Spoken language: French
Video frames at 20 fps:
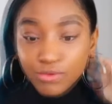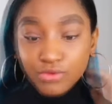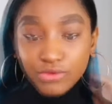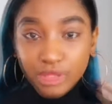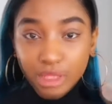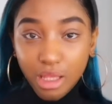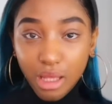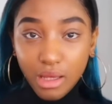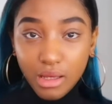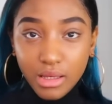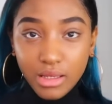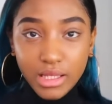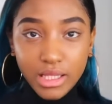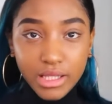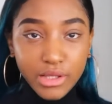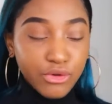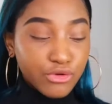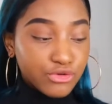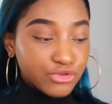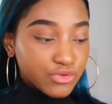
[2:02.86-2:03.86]
mon teint
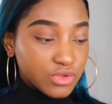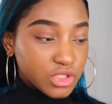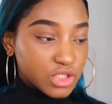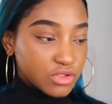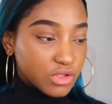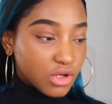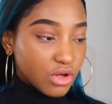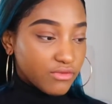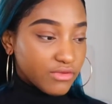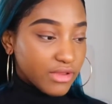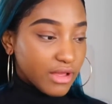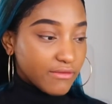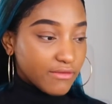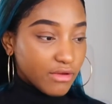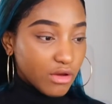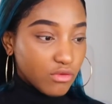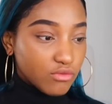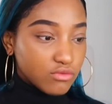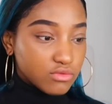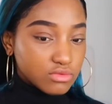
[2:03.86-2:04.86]
et ensuite je reviens
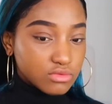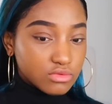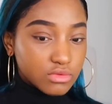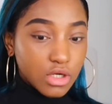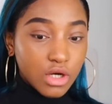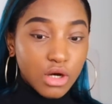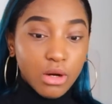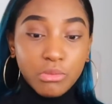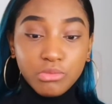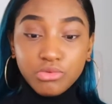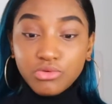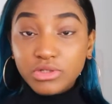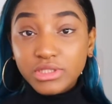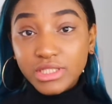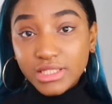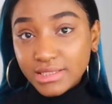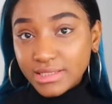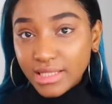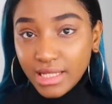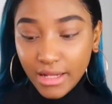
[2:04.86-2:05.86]
vers vous pour
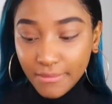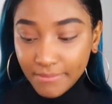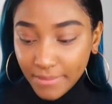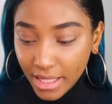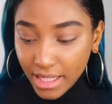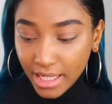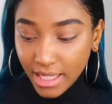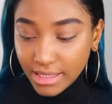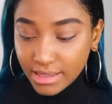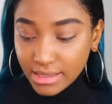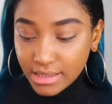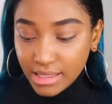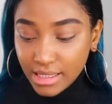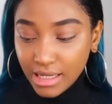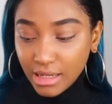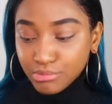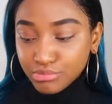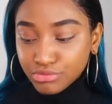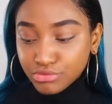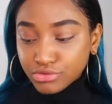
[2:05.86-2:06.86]
tester les palettes
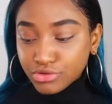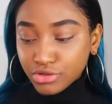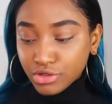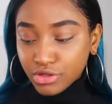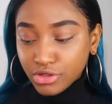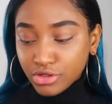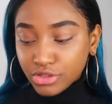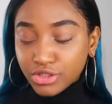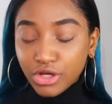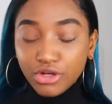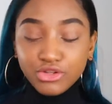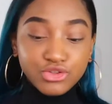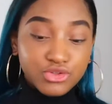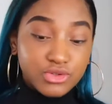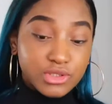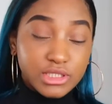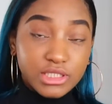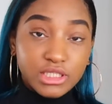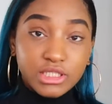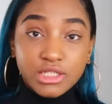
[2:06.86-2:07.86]
et la poudre euh,
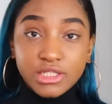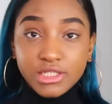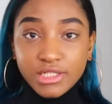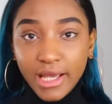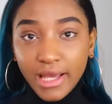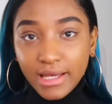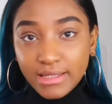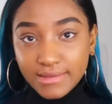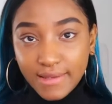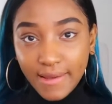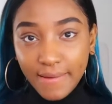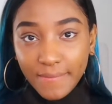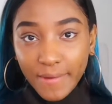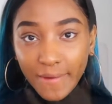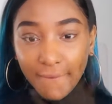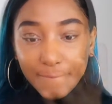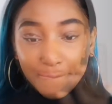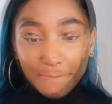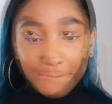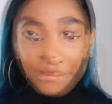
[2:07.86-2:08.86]
translucide de chez
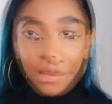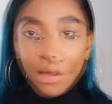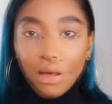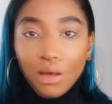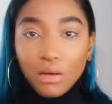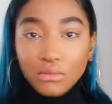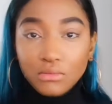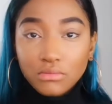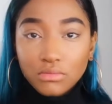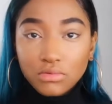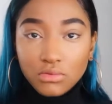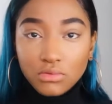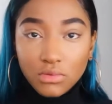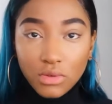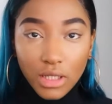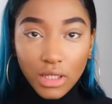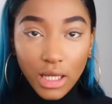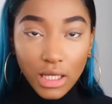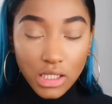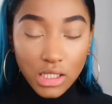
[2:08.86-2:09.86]
RCMA Bon
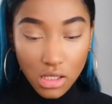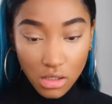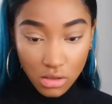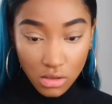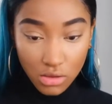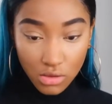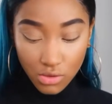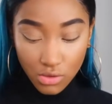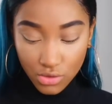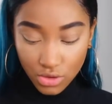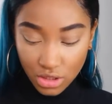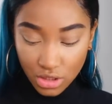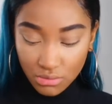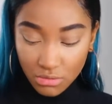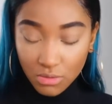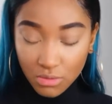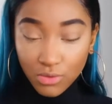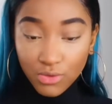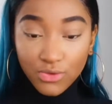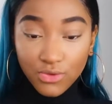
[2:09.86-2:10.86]
là euh, j'ai
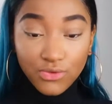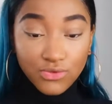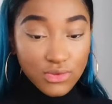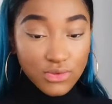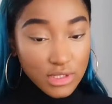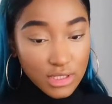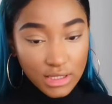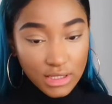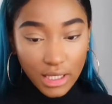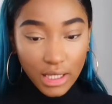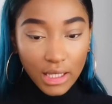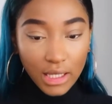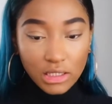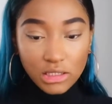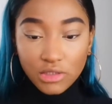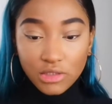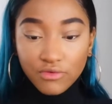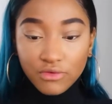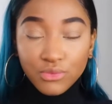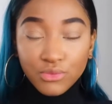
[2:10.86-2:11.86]
mis mon nom cr,
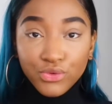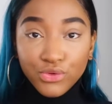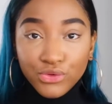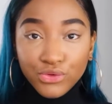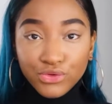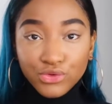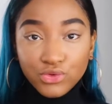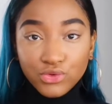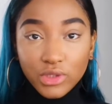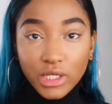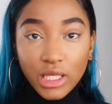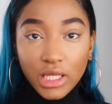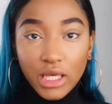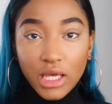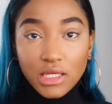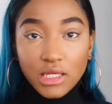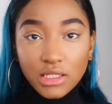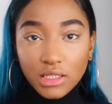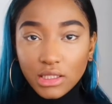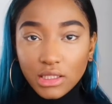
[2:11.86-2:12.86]
cerne, j'ai fait mon contouring
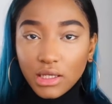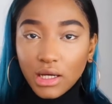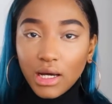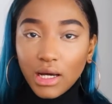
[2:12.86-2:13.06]
etc.